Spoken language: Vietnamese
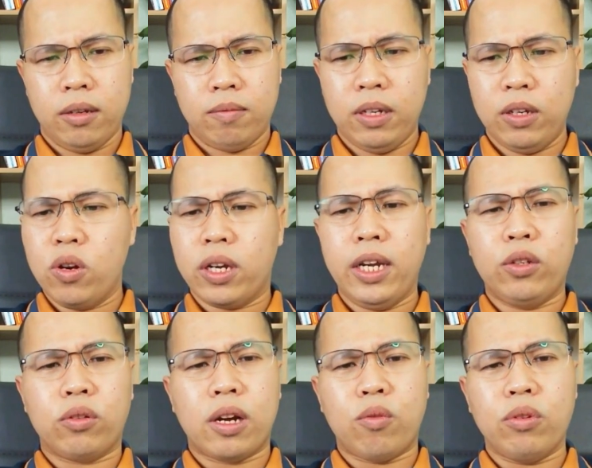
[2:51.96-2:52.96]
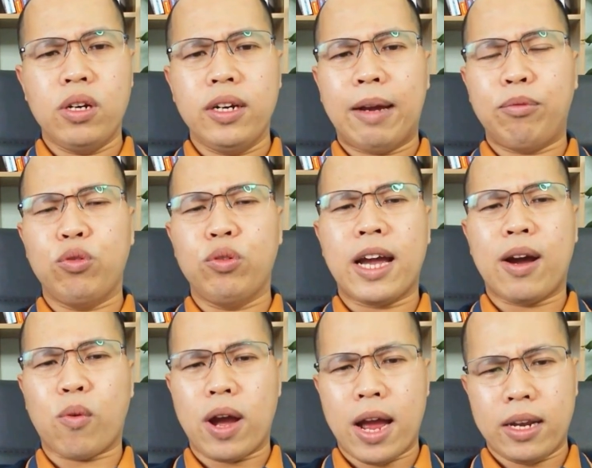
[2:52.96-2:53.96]
Vì đôi khi chúng ta cũng đừng ép chủ nhà
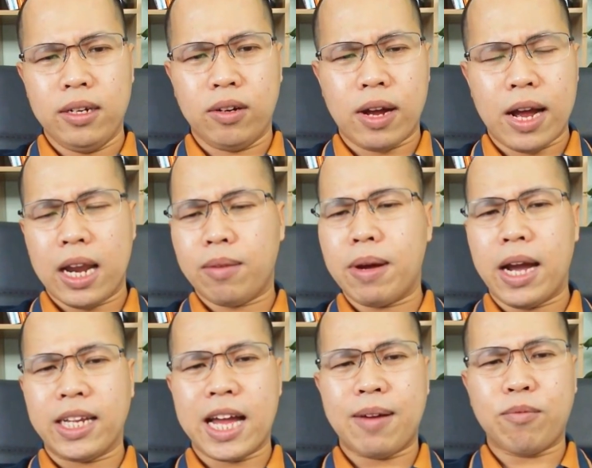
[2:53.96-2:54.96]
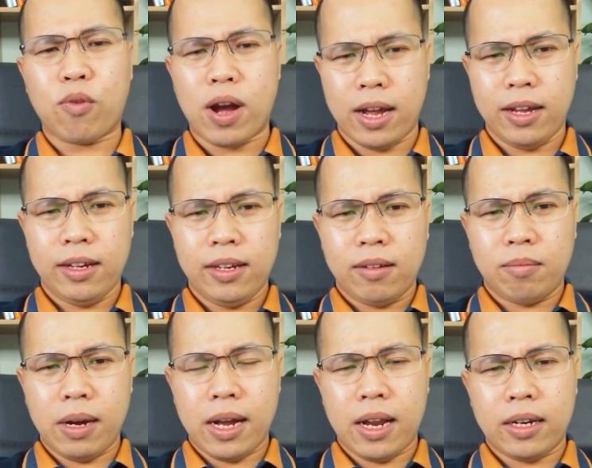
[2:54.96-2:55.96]
quá, đừng mải tham quá
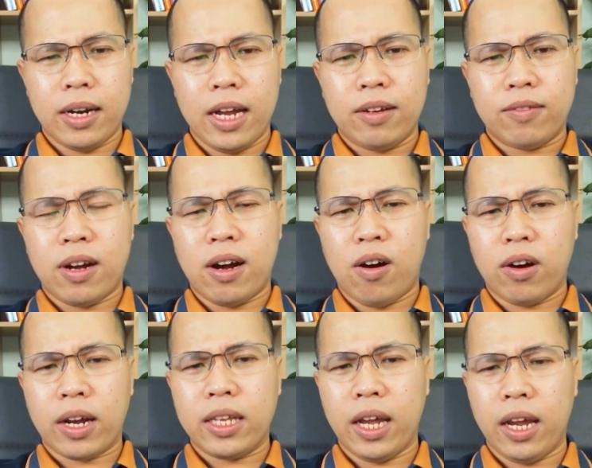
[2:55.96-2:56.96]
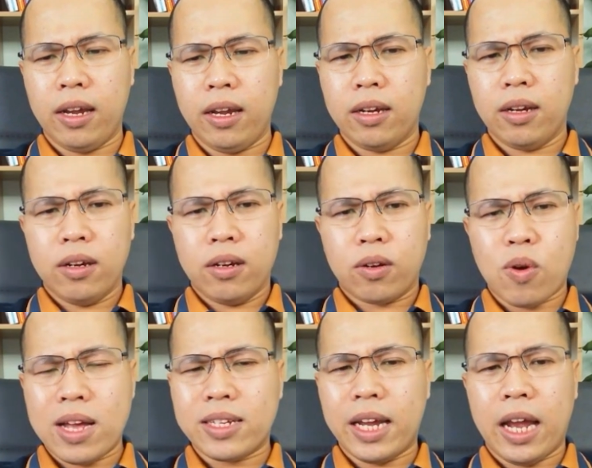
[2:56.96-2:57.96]
mà đẩy vào họ cái thế
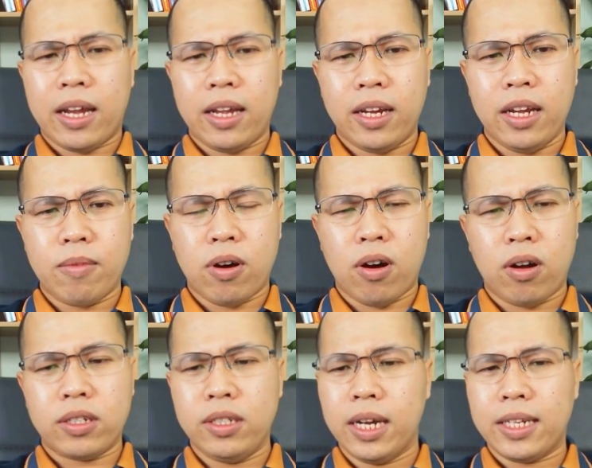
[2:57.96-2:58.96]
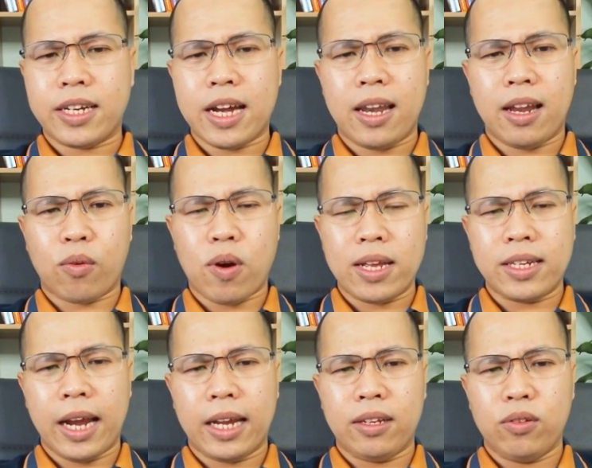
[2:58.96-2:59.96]
quá rẻ. Cái khi mà họ nhận ra là quá
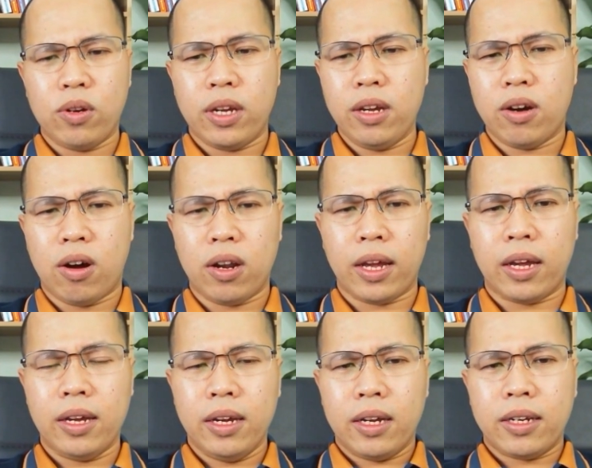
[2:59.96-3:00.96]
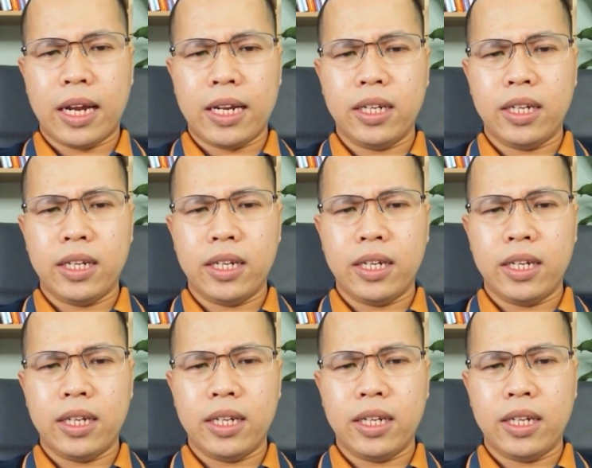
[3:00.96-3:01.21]
rẻ thì đôi khi họ lại nảy